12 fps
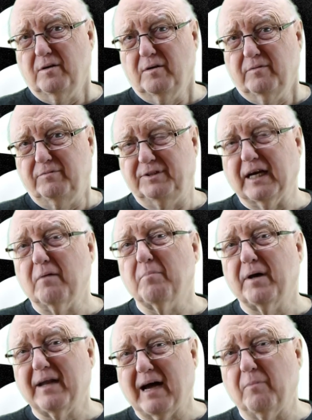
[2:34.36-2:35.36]
wie sagt
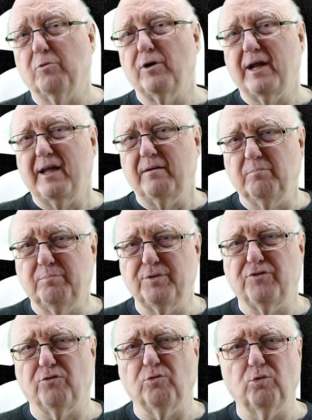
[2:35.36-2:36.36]
man, Abonnenten,
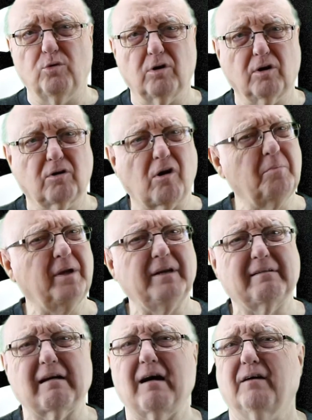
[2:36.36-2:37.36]
Besucher,
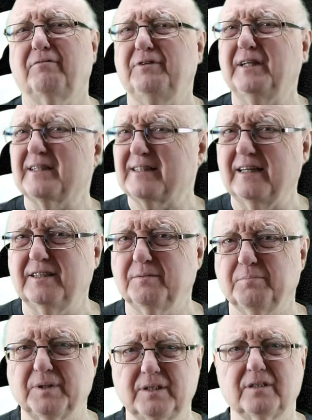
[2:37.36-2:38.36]
Kommentare, wie das alles
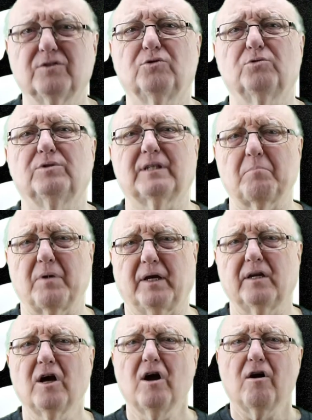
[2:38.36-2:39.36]
ein bisschen
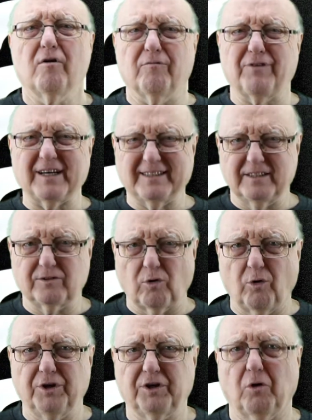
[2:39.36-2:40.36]
zusammenhängt und was es
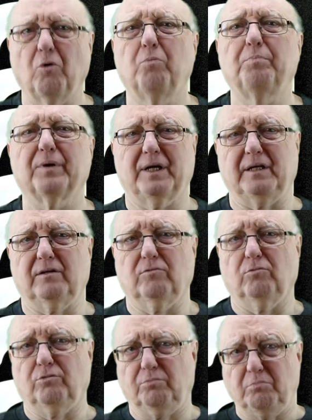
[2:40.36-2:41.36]
euch auch bringt
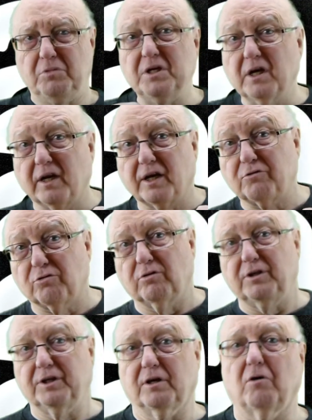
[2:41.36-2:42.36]
und mir
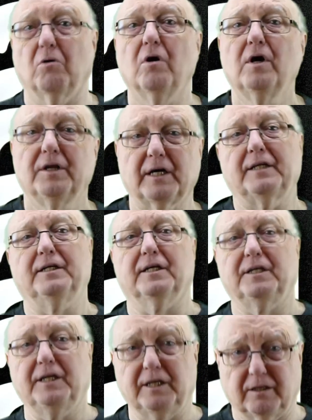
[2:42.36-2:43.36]
natürlich auch. Da hat ja
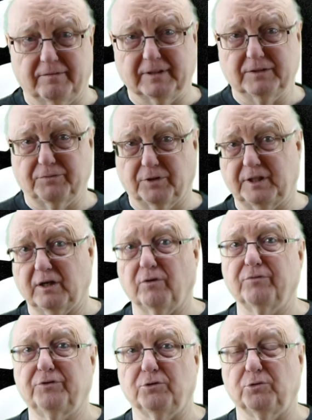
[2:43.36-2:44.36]
jeder was von, der
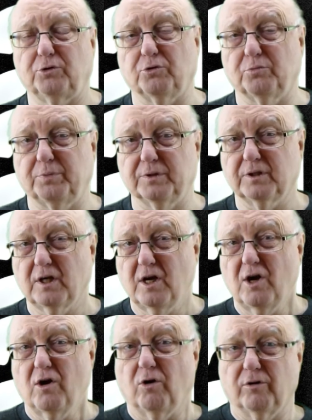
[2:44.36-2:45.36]
auf YouTube ist.
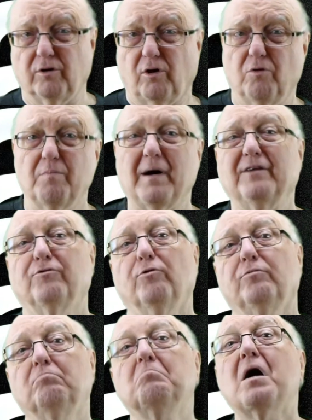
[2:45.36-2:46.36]
Und auch mal so
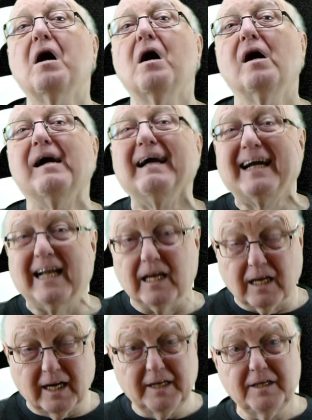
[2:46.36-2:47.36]
ein
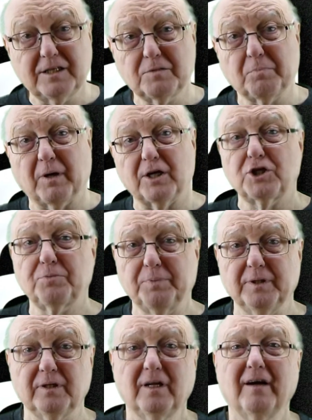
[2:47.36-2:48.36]
kleines
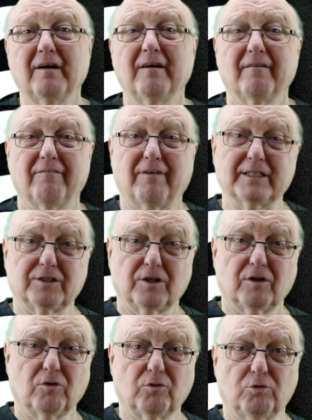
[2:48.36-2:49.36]
Beispiel,
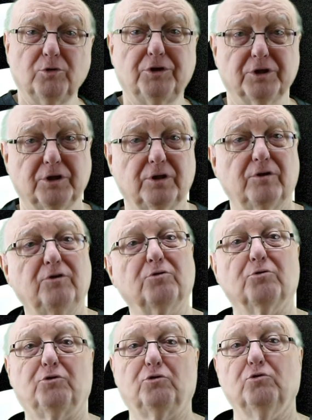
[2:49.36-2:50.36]
was gute
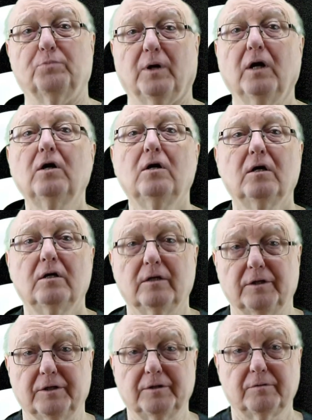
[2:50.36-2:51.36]
YouTuber
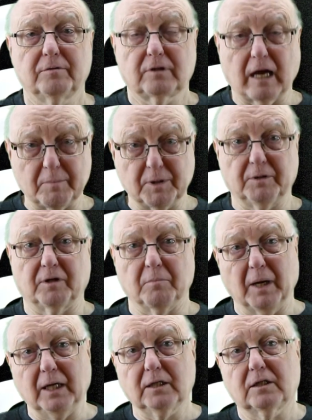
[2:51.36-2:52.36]
äh, damit
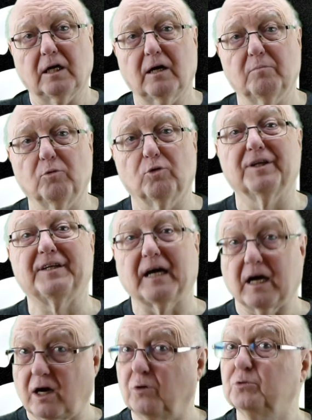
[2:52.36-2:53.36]
gemacht haben oder
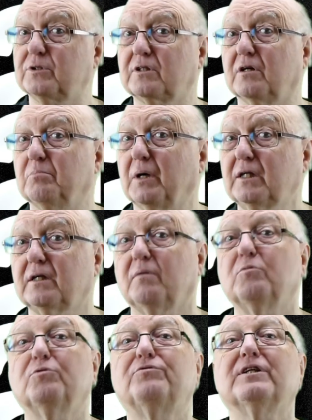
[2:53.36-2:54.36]
daraus gemacht
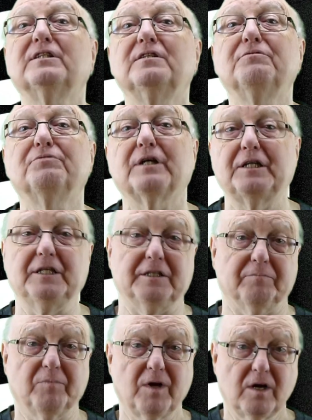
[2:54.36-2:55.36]
haben und was sie
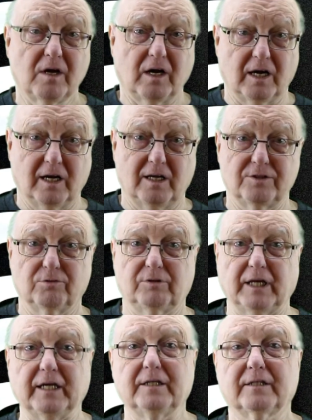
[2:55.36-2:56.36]
verdienen. Also
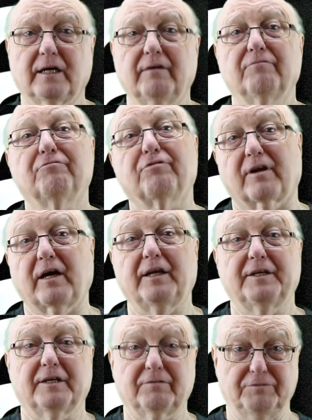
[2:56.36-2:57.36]
denkt dran,
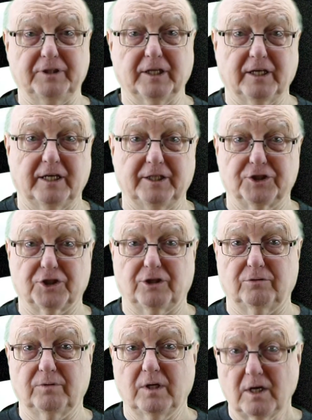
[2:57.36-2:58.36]
Freitag wieder
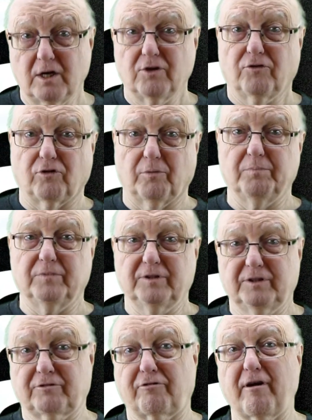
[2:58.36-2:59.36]
reinschauen zum
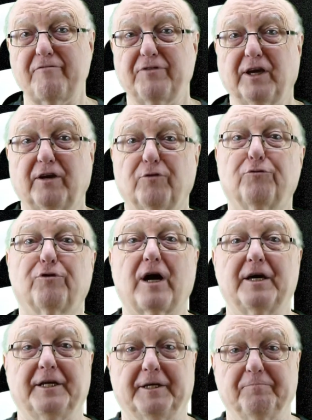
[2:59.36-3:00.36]
Traffic
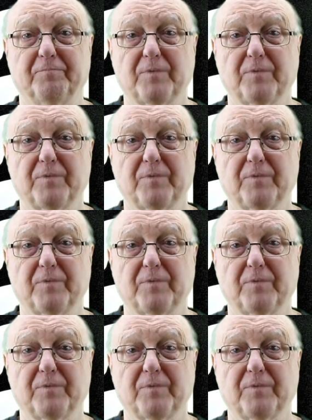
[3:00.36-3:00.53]
Friday.